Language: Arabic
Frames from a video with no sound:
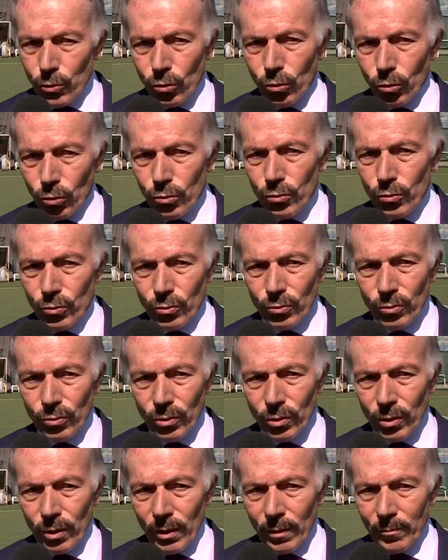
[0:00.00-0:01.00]
نعيش مع
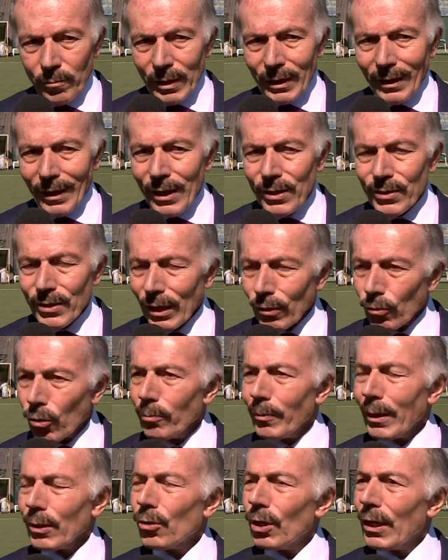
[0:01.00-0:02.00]
إخوتنا
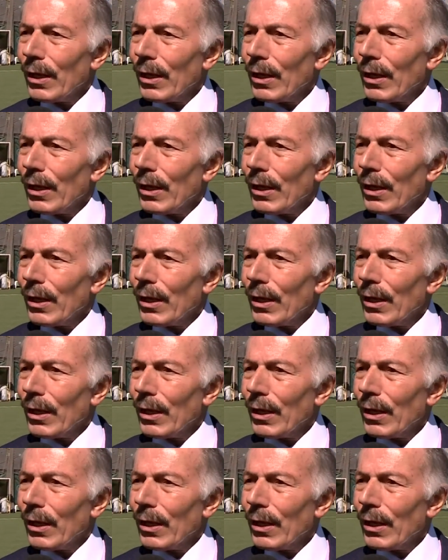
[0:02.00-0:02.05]
السوريين